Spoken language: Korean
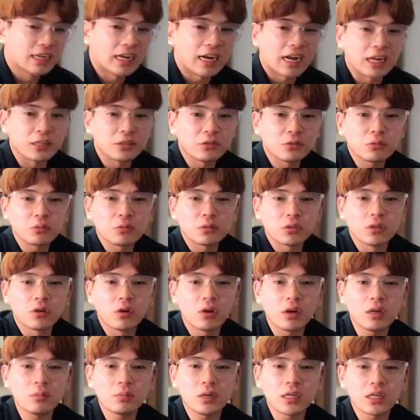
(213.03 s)
안으로
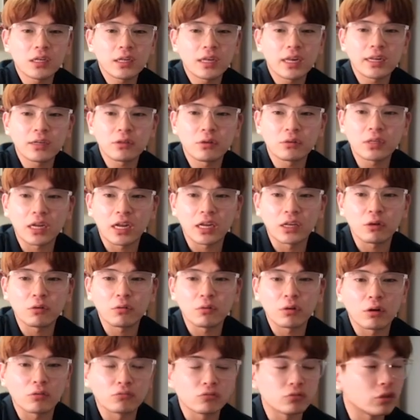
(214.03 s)
들어갈 만한 캐릭터는 아닌
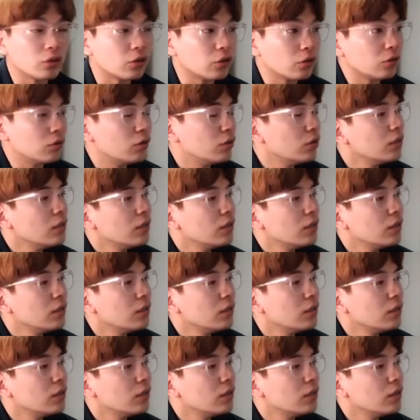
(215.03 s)
것 같고요